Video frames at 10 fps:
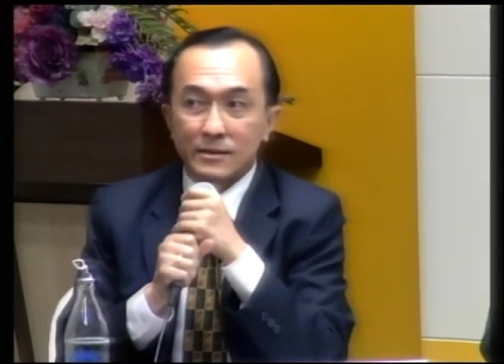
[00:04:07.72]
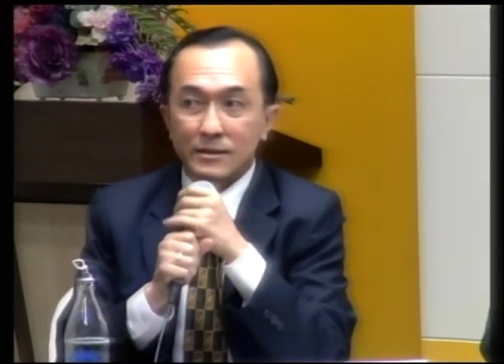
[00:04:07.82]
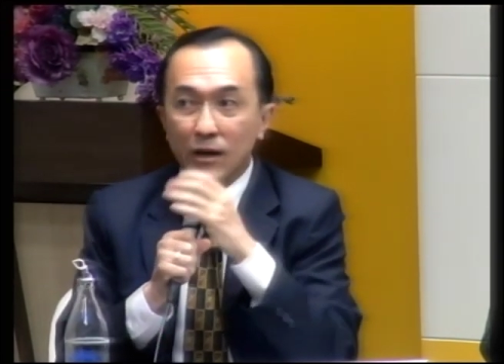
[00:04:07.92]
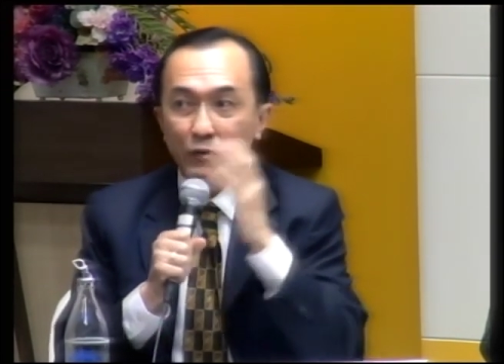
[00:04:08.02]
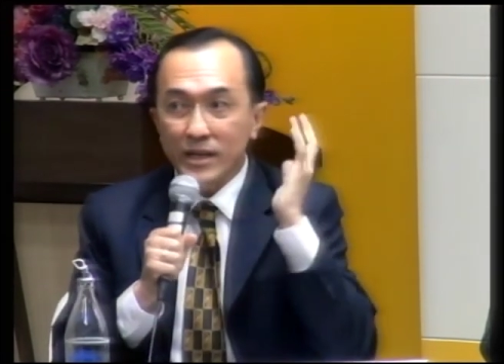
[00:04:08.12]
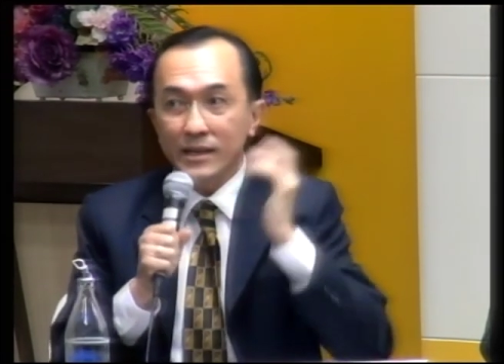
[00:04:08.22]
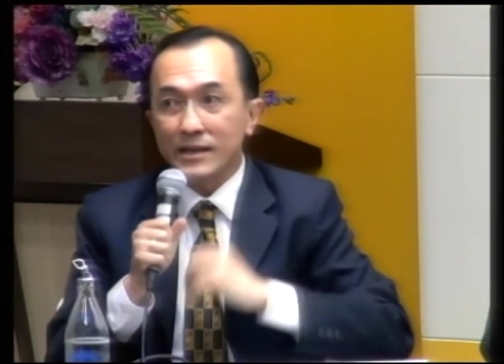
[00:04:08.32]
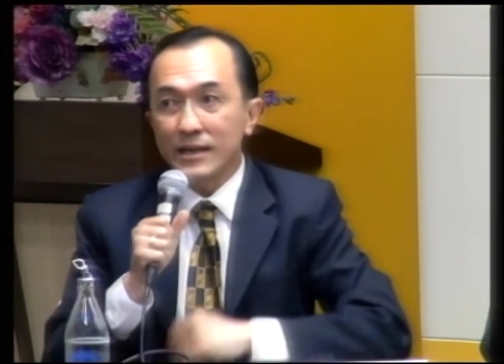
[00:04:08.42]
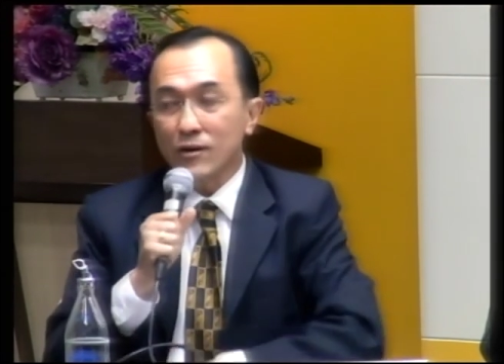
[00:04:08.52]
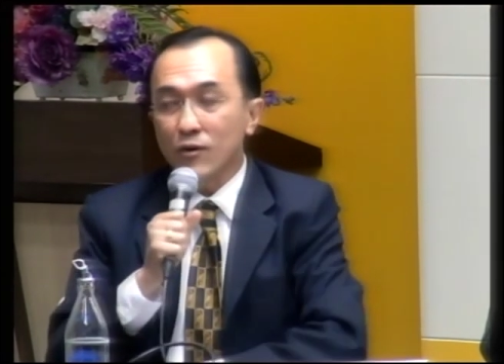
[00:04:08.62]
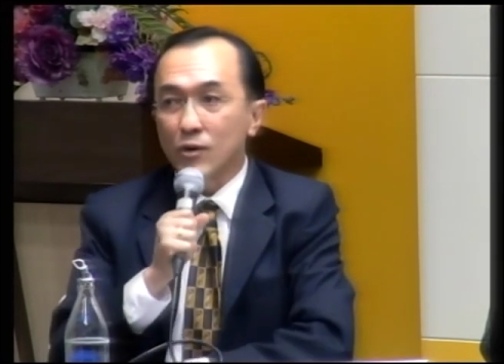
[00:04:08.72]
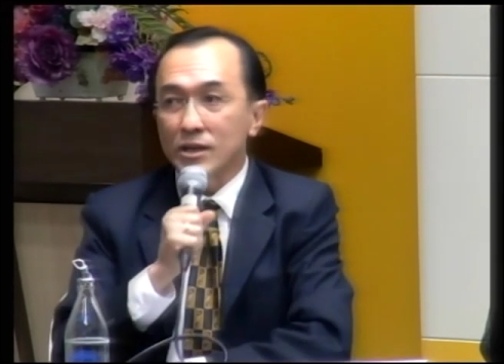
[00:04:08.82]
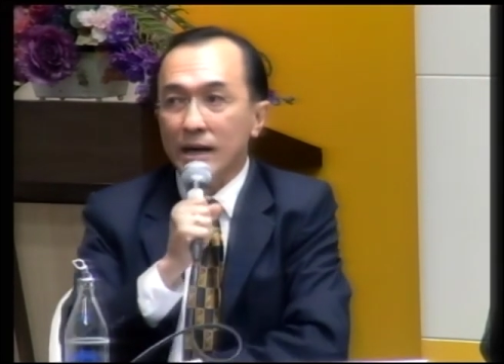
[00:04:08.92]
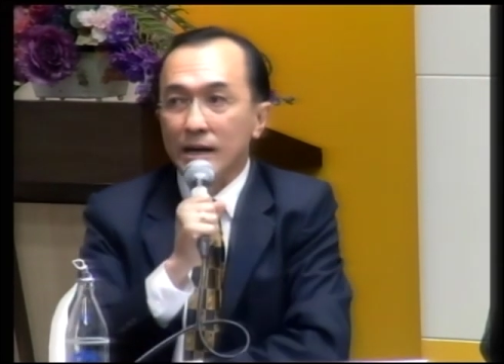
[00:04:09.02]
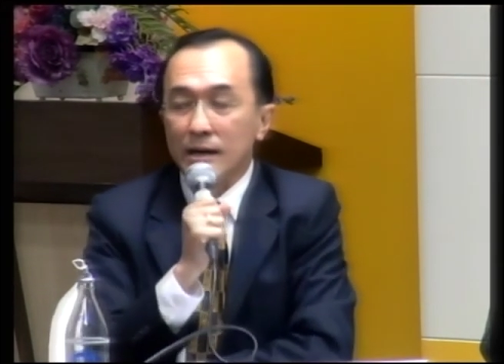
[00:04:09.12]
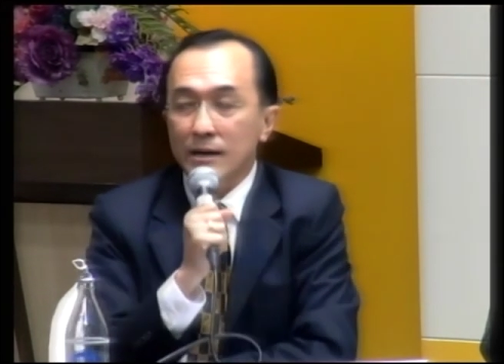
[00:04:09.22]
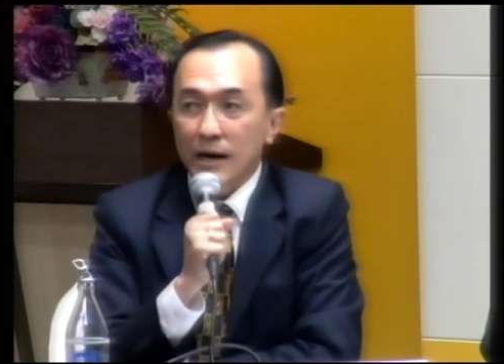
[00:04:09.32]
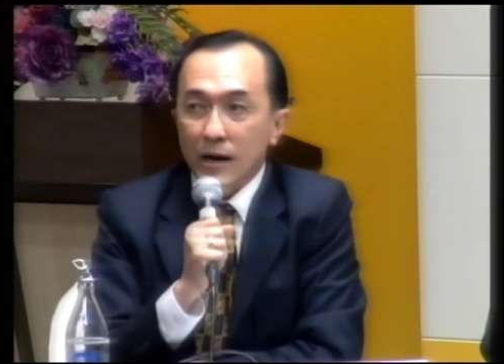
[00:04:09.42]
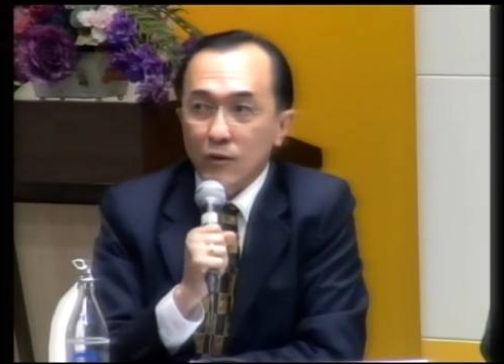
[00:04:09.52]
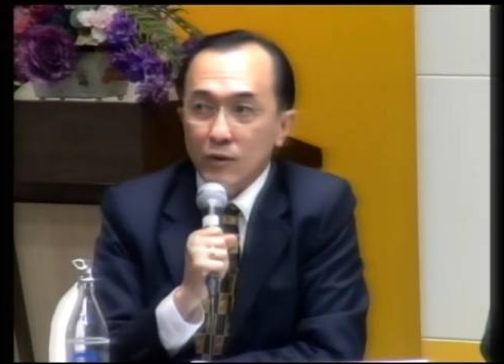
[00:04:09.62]
แต่วิธีคิดของบริษัท
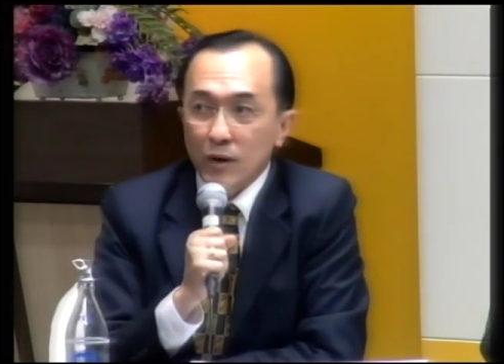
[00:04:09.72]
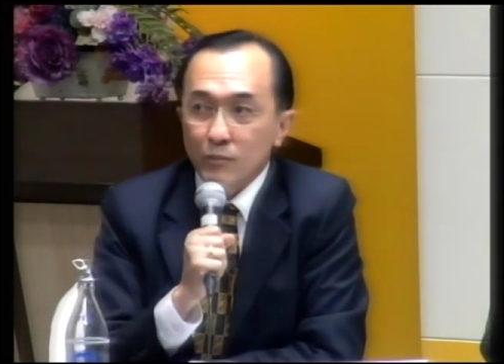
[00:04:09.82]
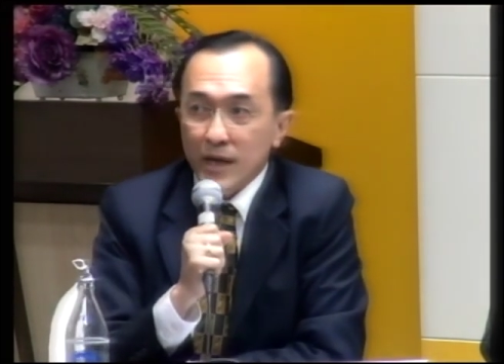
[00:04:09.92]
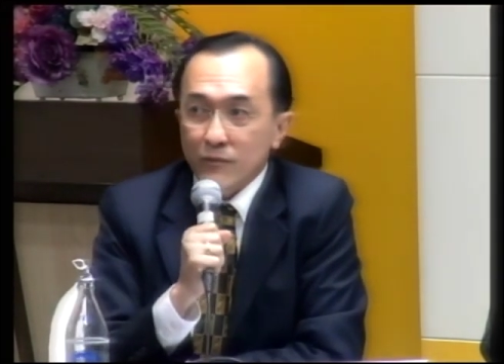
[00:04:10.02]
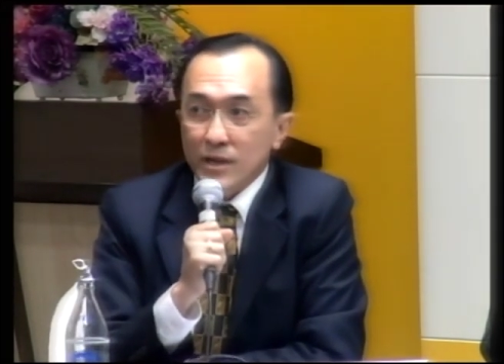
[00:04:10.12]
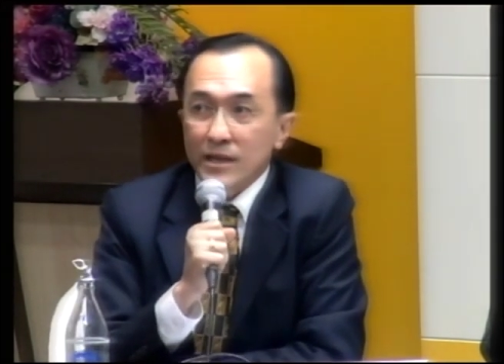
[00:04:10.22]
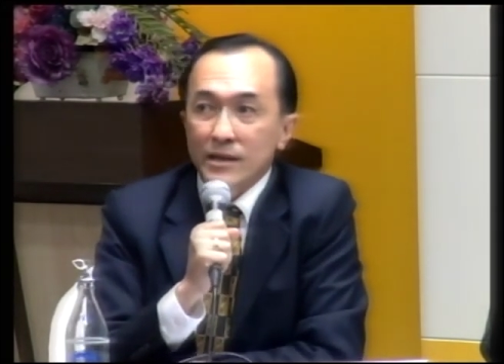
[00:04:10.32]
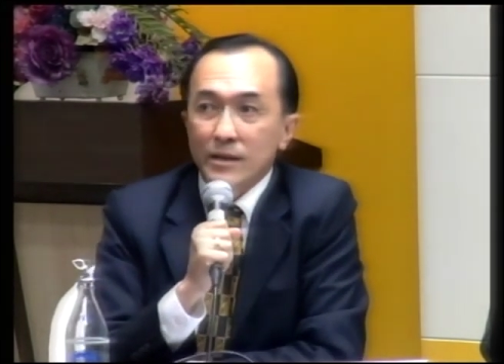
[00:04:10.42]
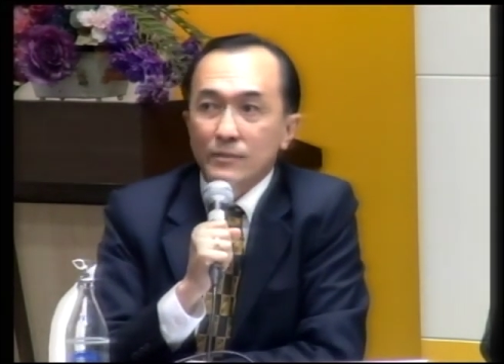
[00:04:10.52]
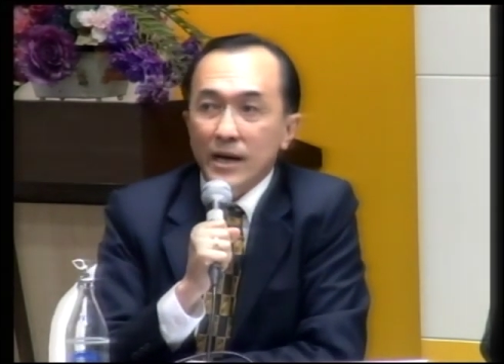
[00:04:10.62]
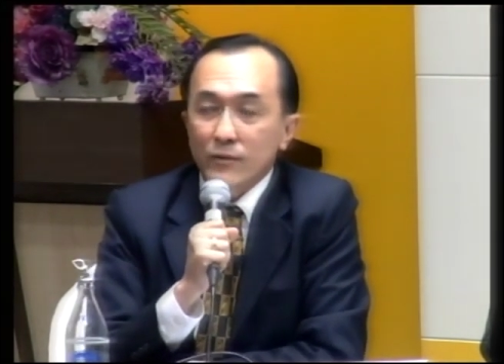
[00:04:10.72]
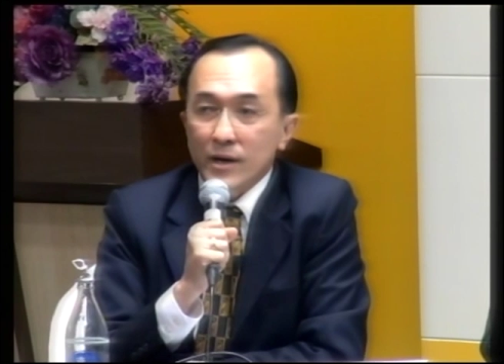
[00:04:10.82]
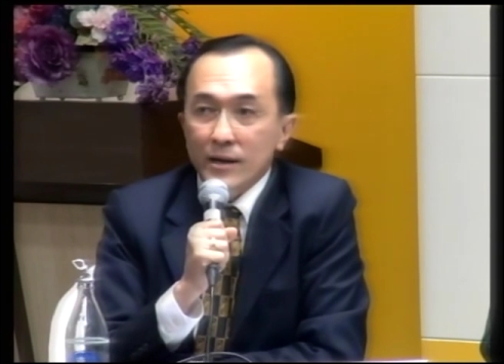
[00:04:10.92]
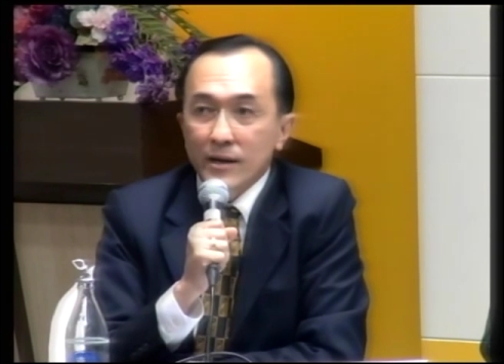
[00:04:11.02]
เราเราเปลี่ยนวิธีคิดใหม่ว่า